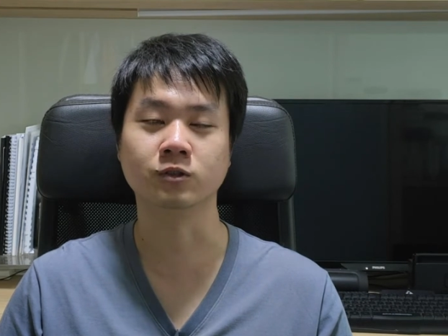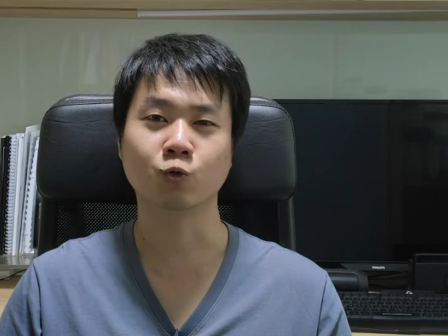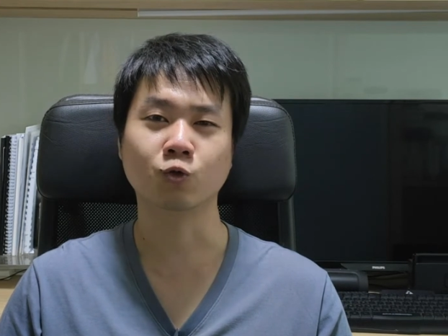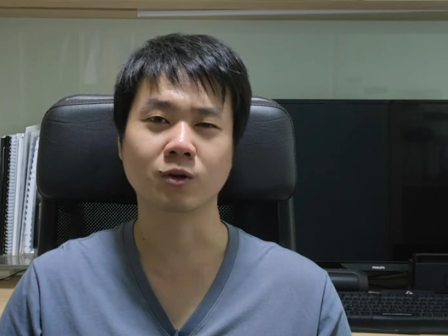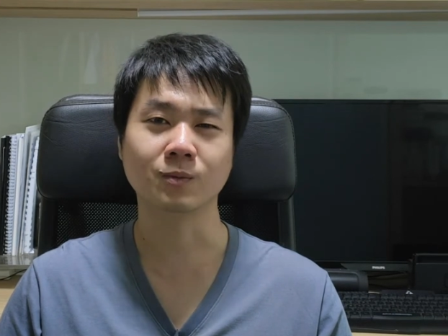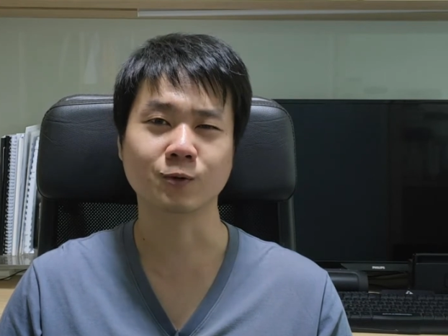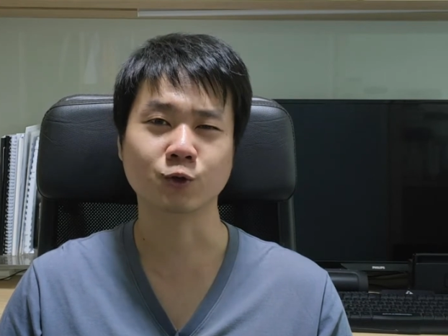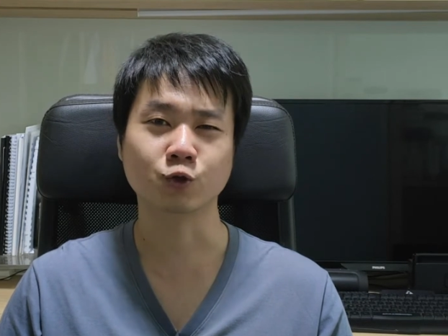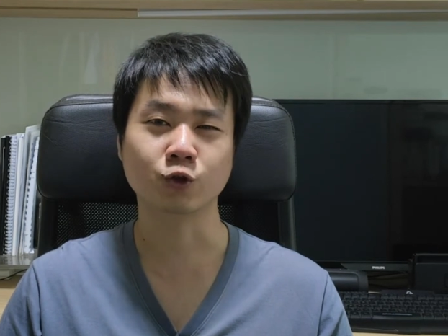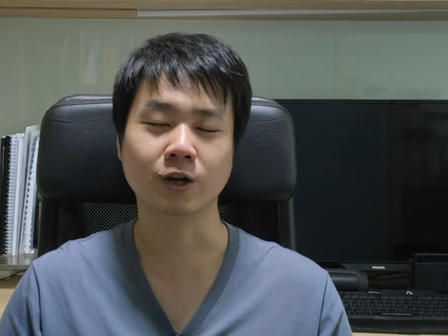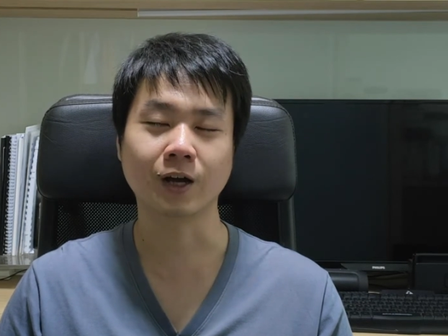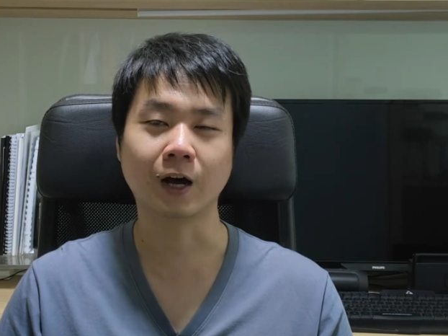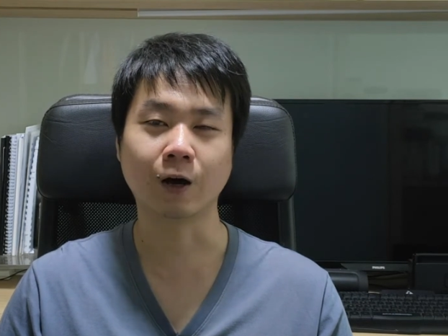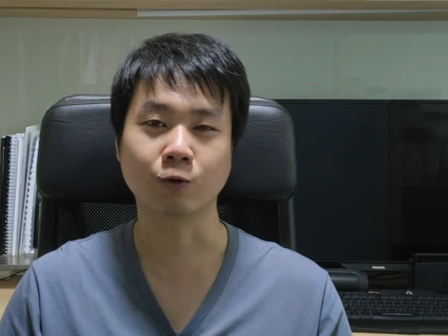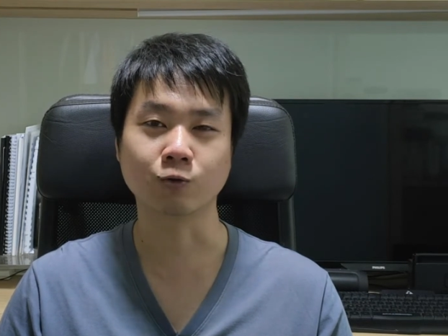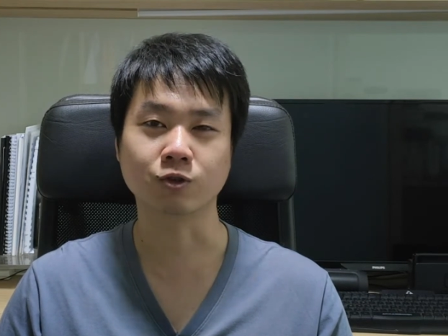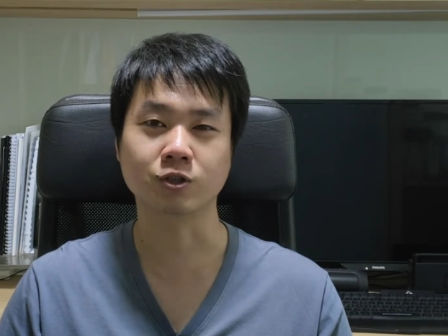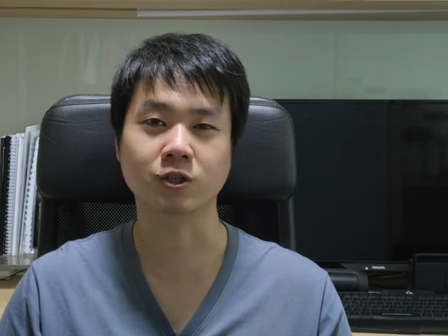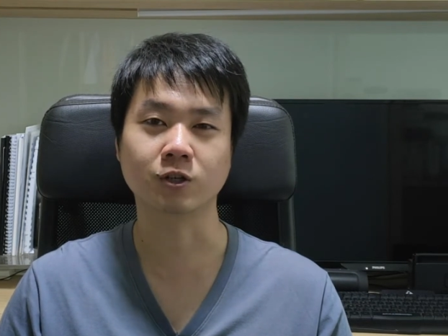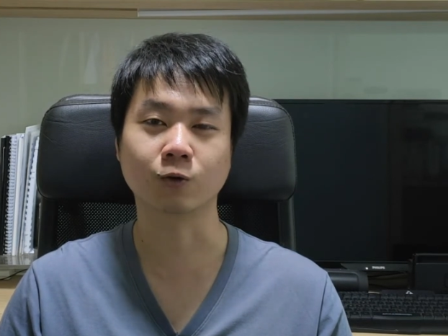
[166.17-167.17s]
如果你们觉得
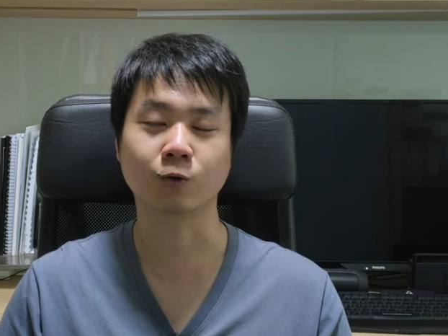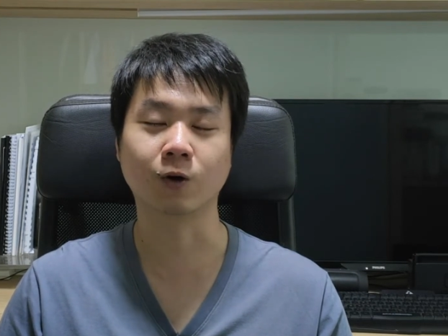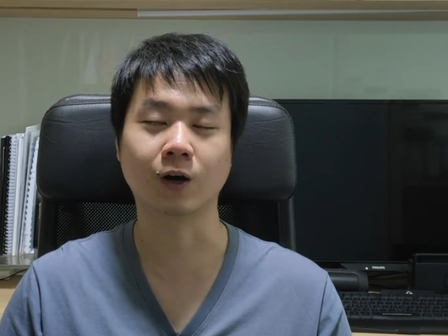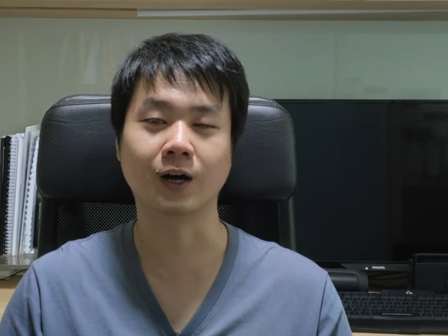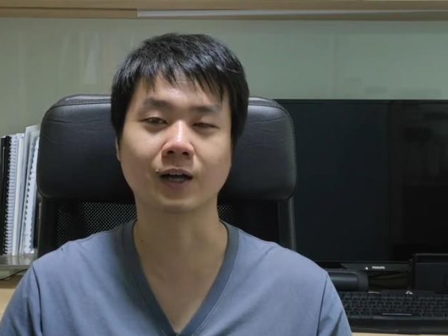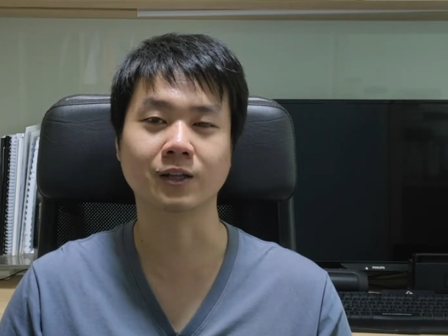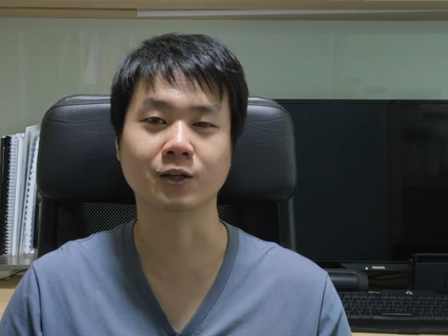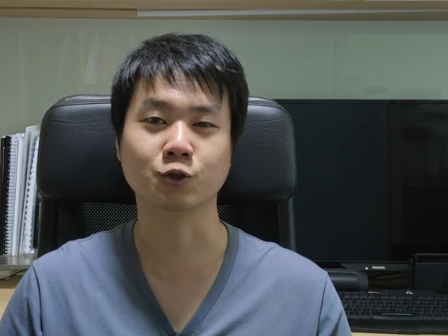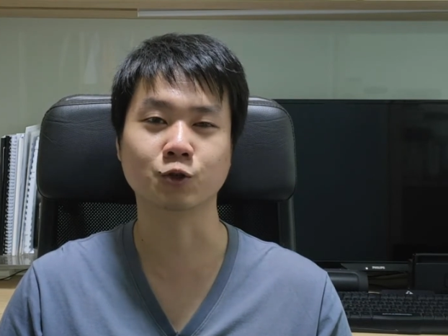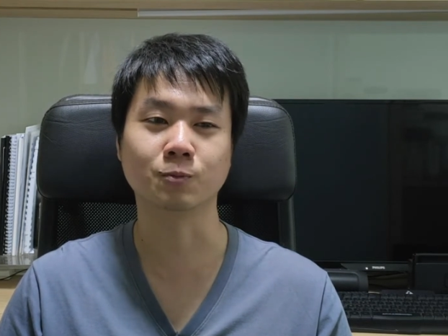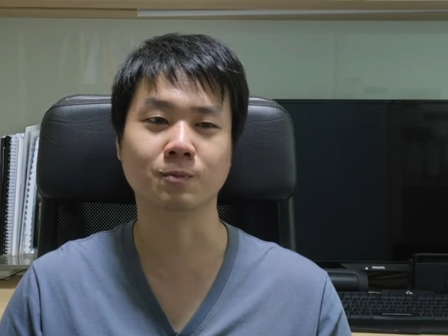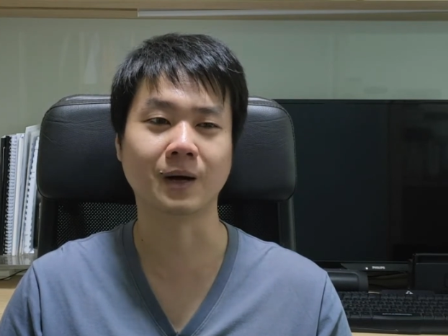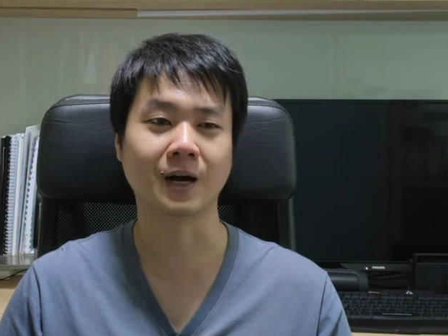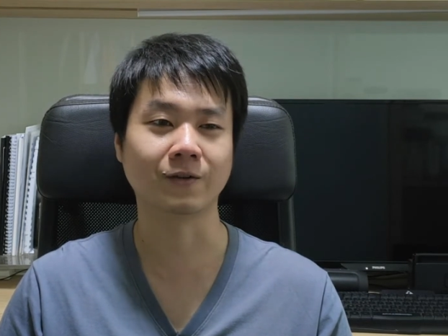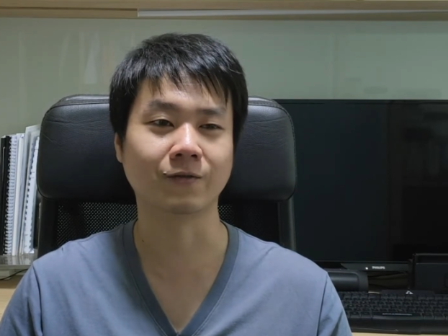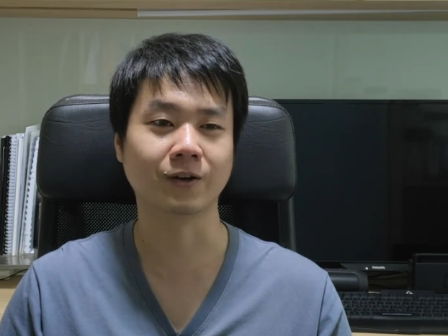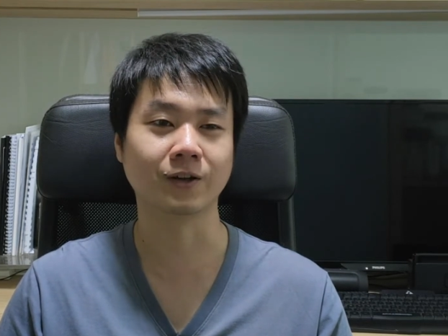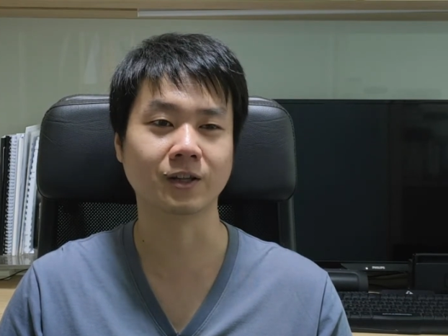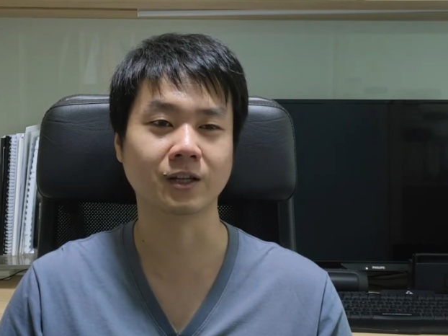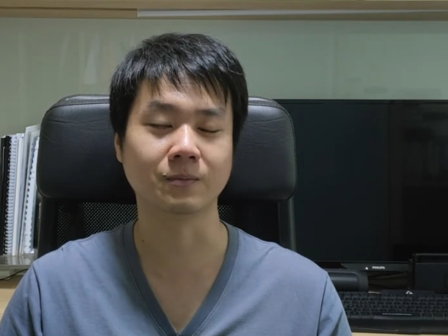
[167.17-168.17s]
好吃的话，那就麻
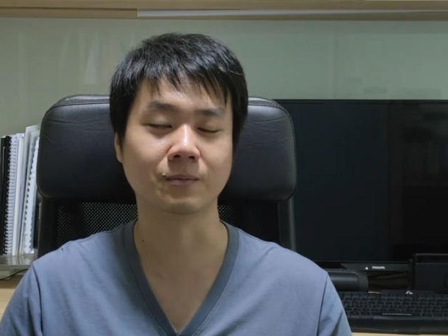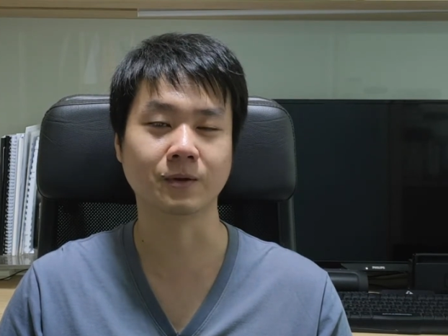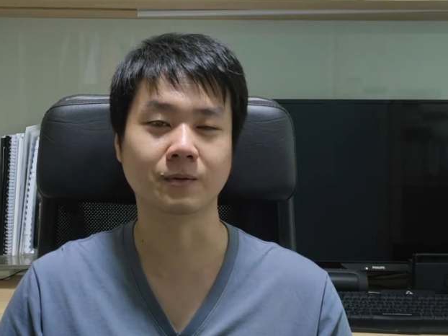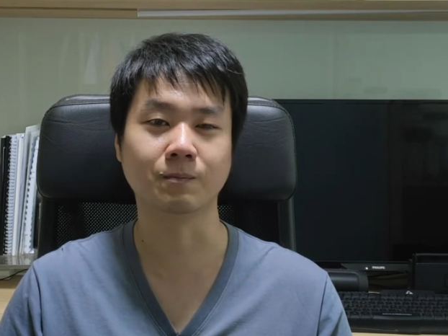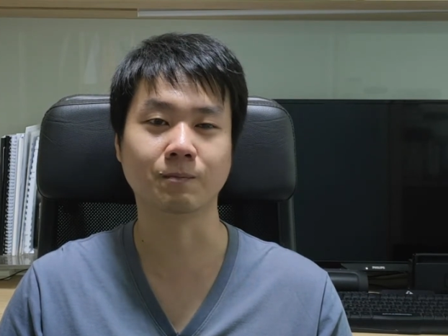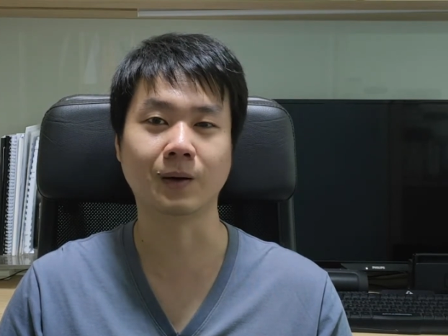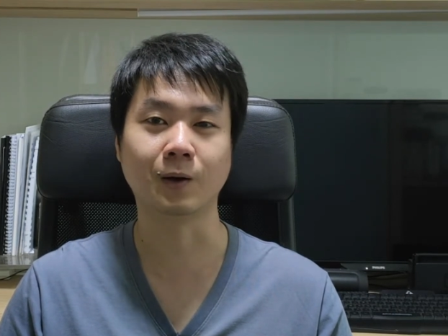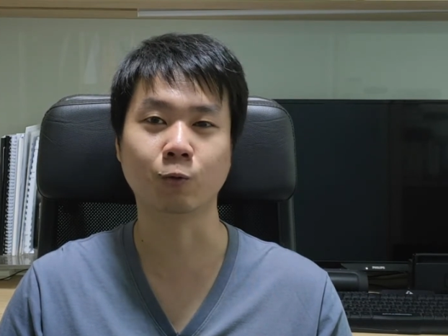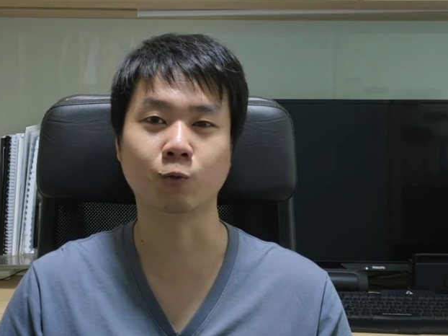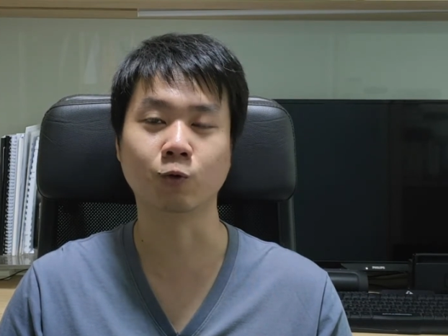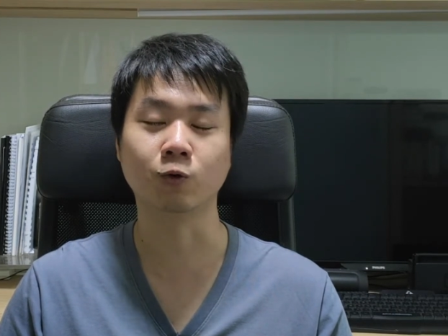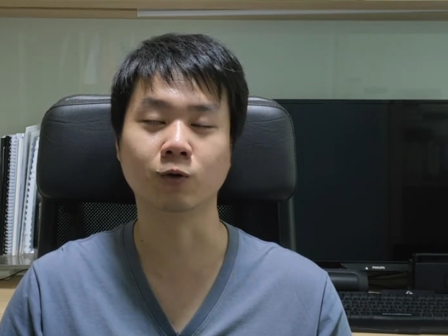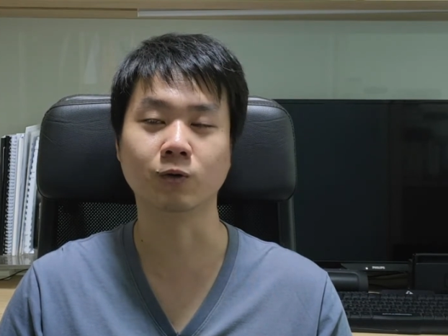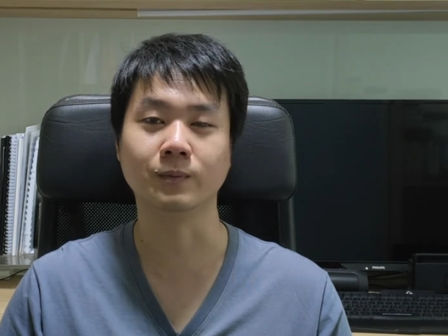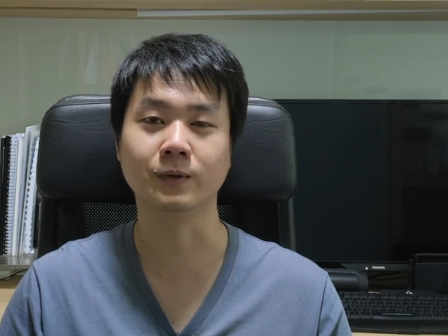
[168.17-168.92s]
烦你们帮我